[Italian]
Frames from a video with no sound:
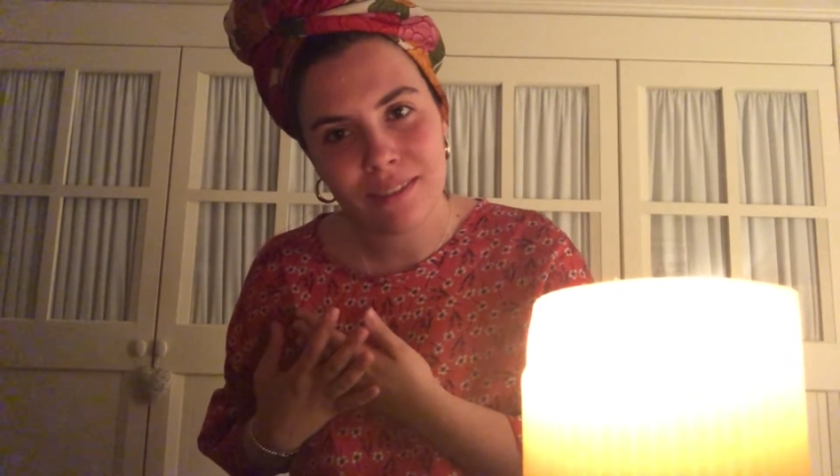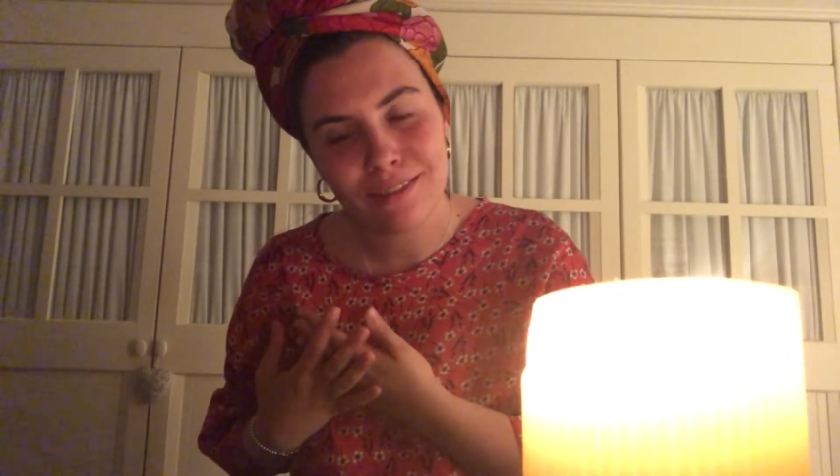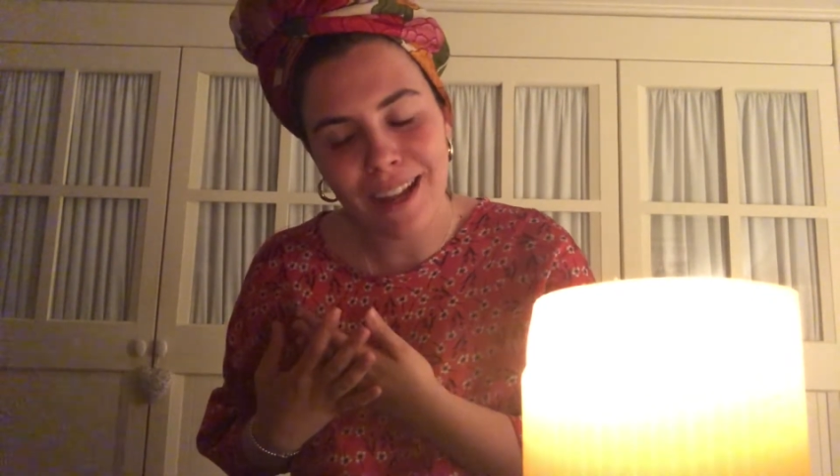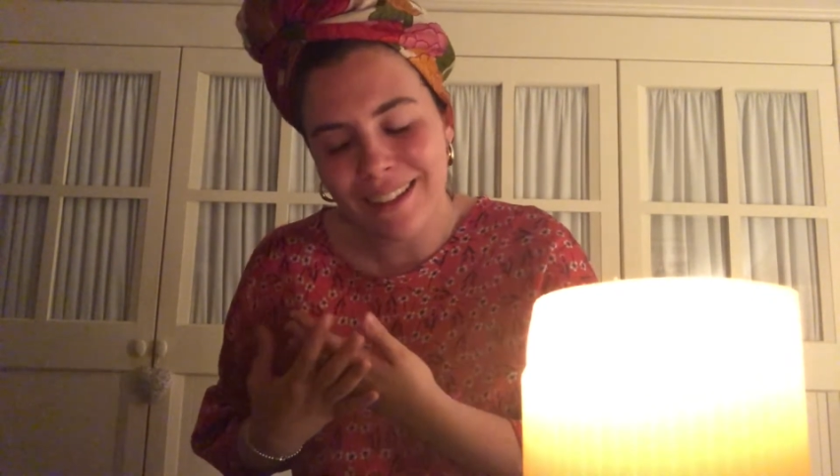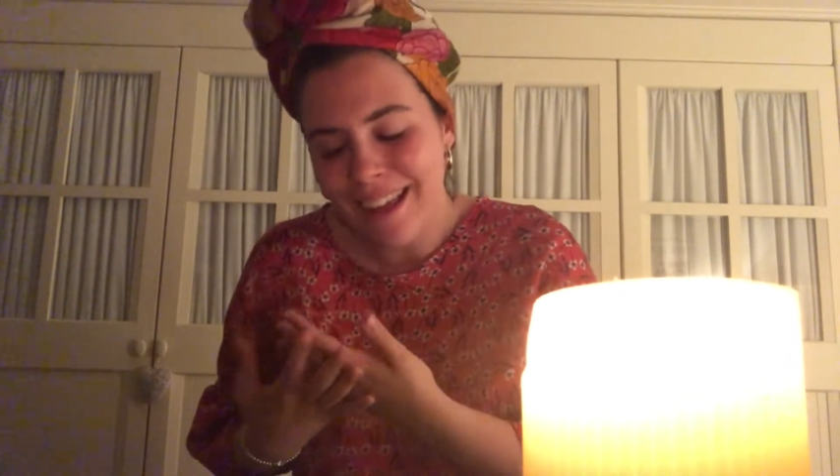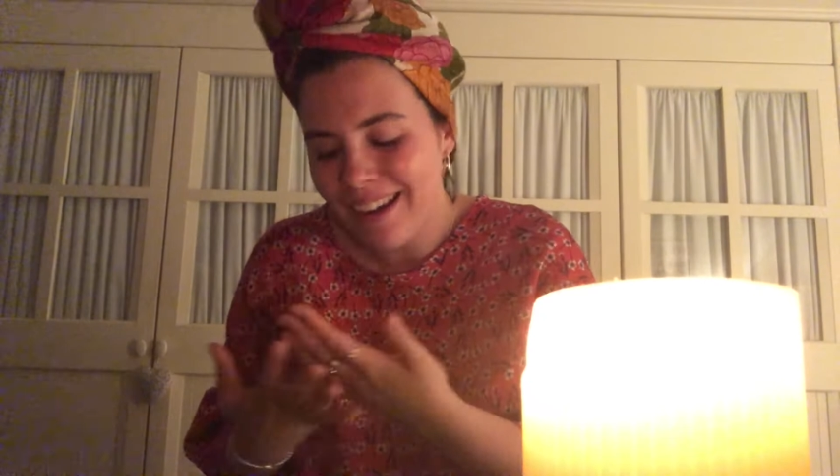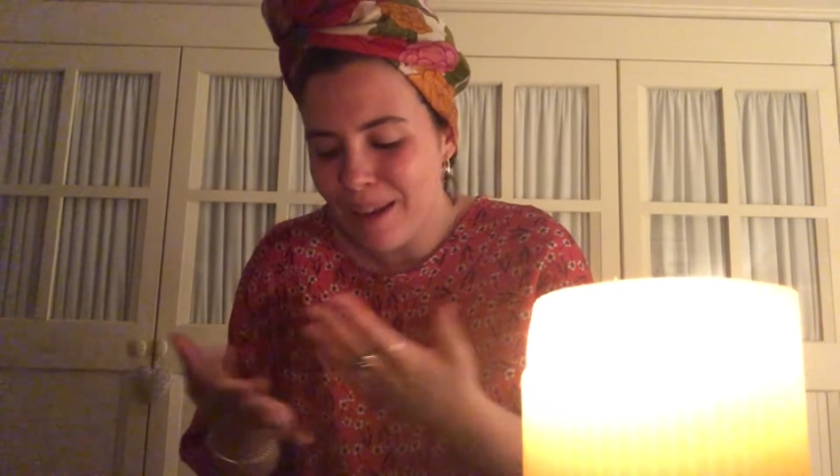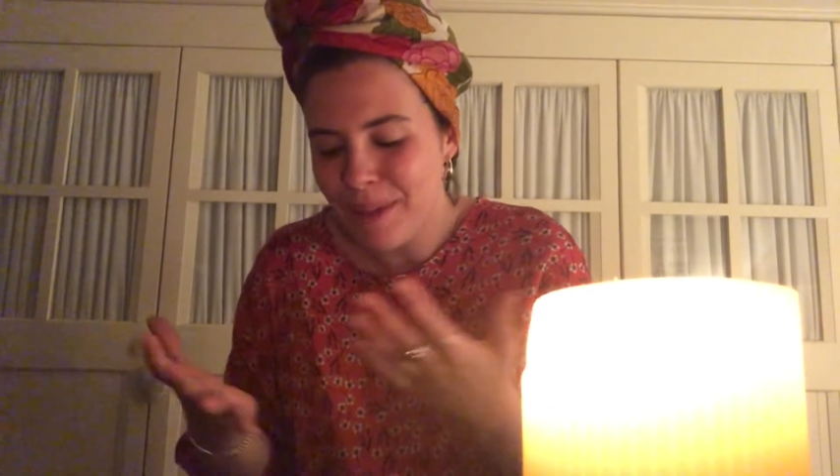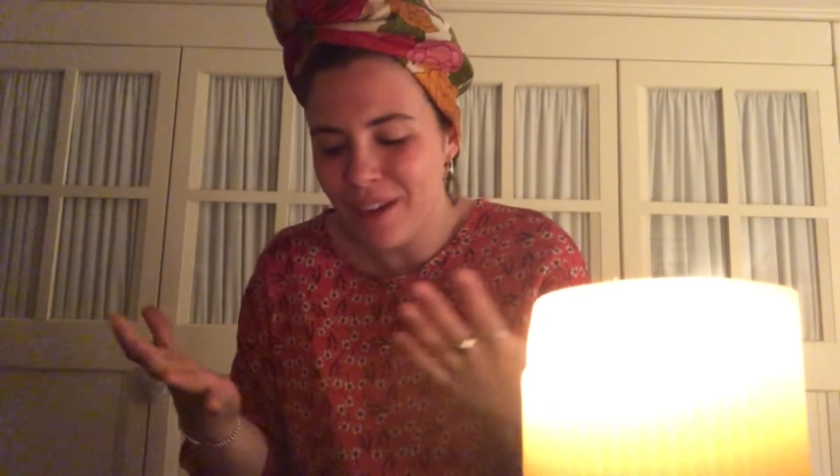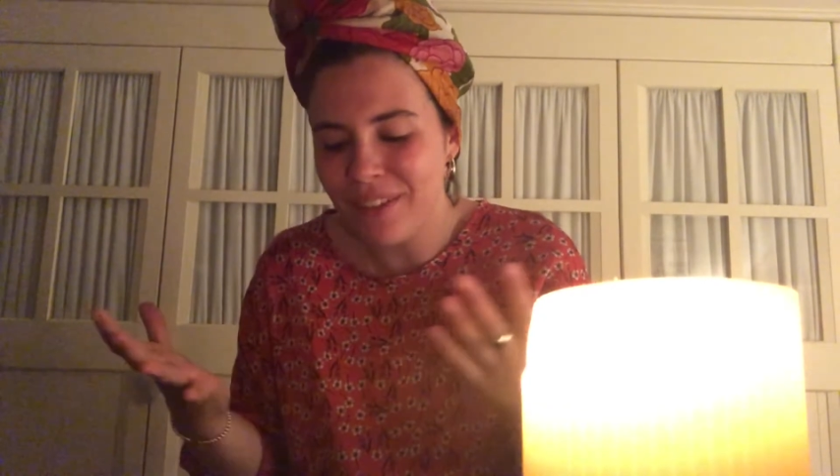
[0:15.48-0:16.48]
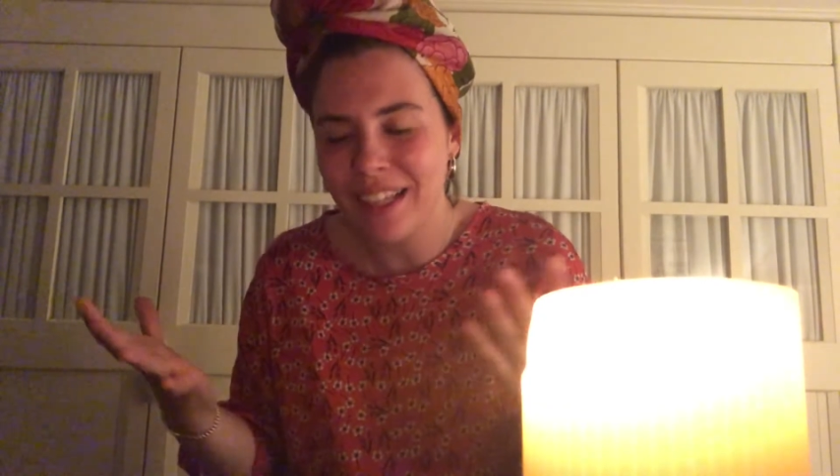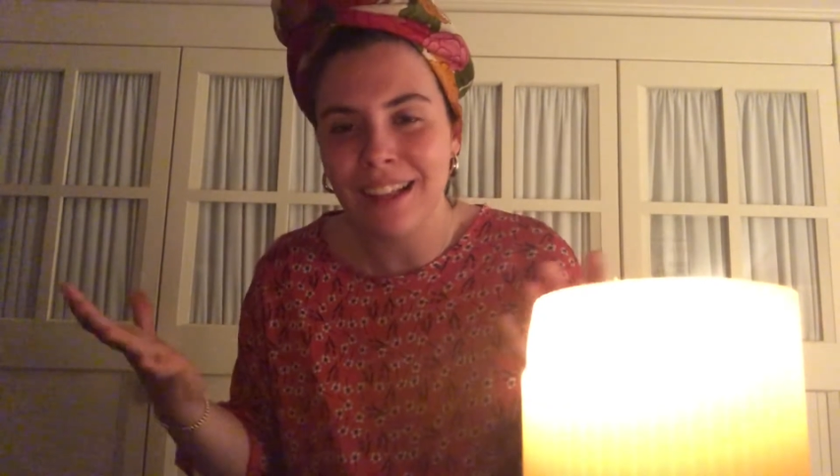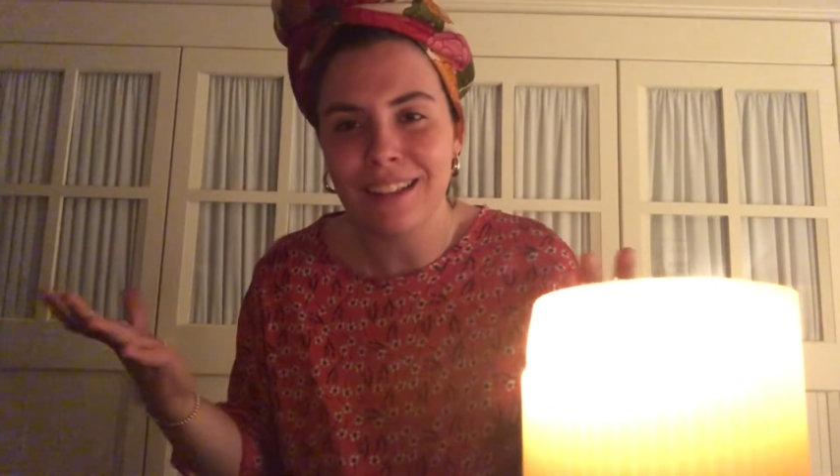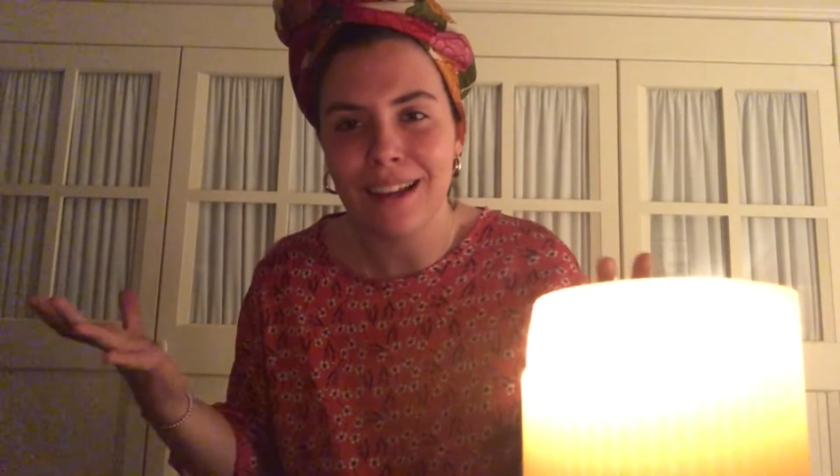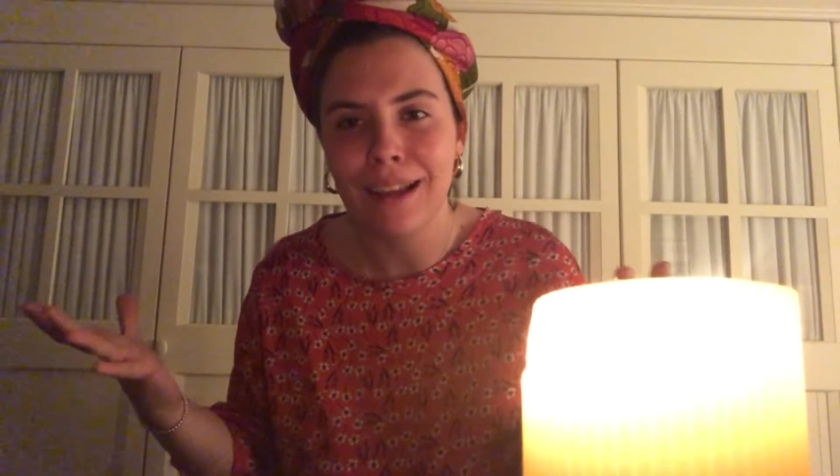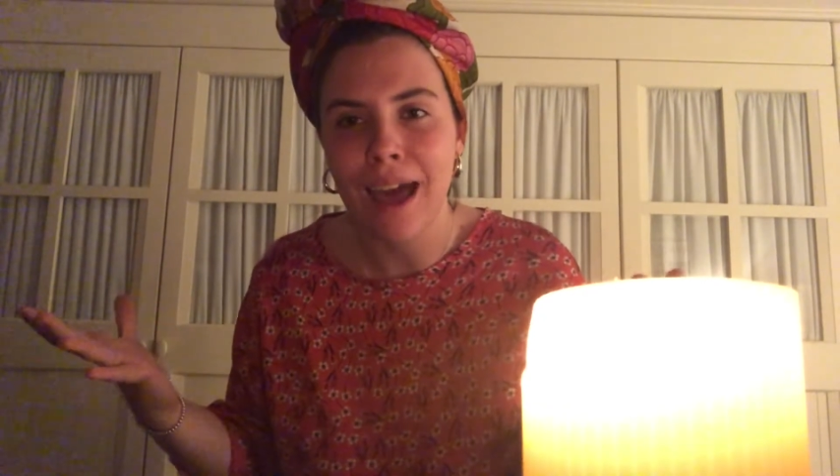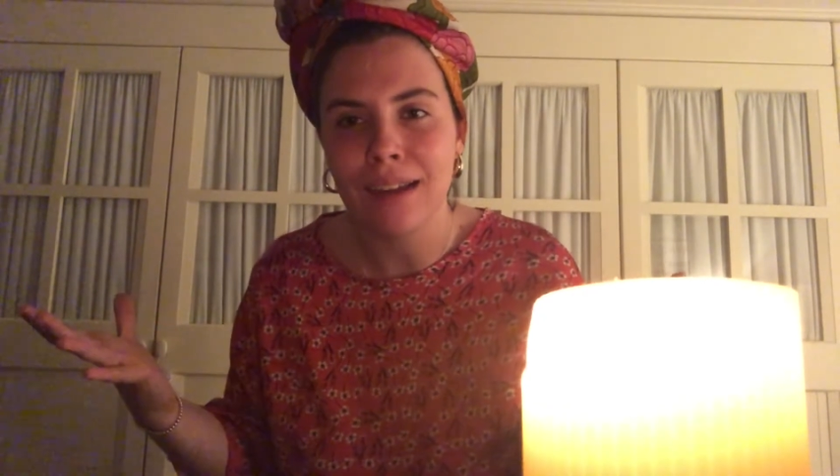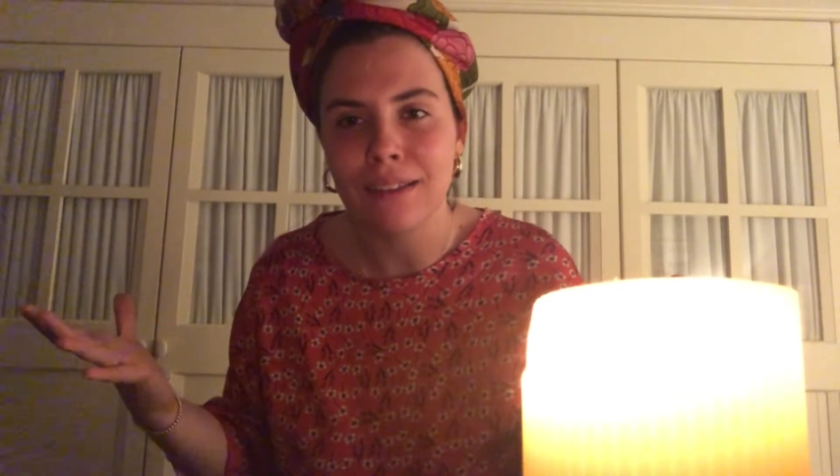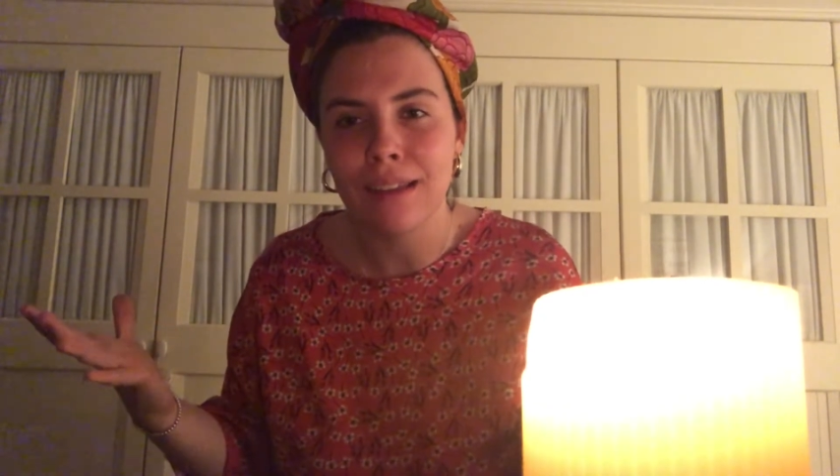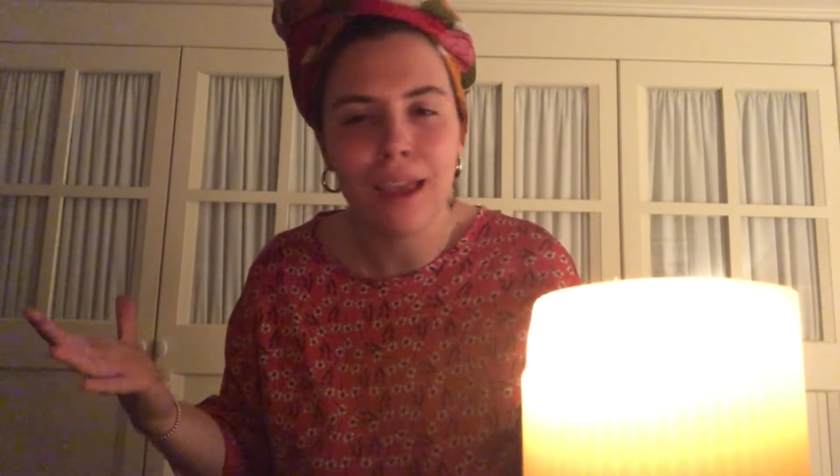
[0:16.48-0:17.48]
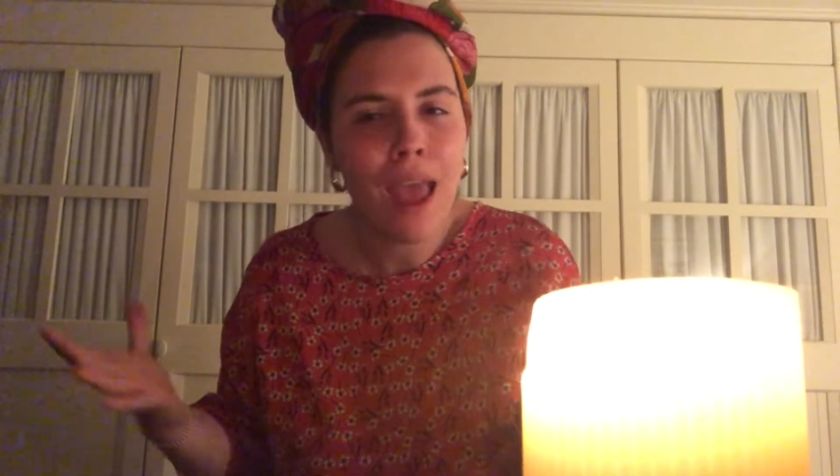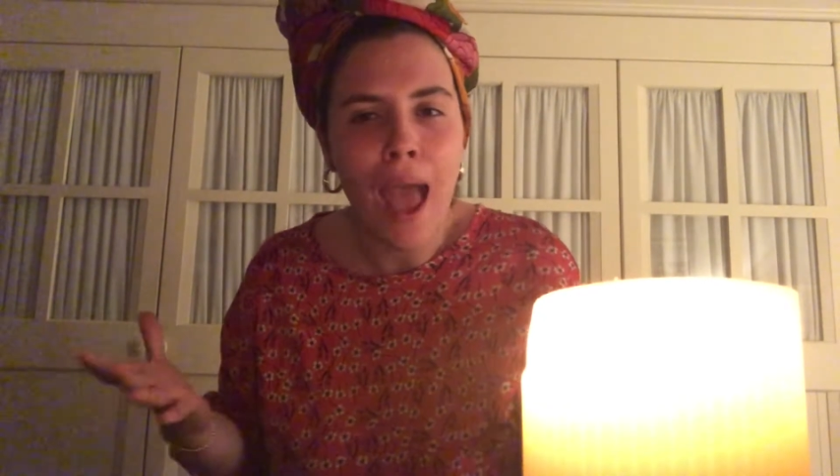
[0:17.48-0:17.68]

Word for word: È l'eterna meraviglia dell'arte,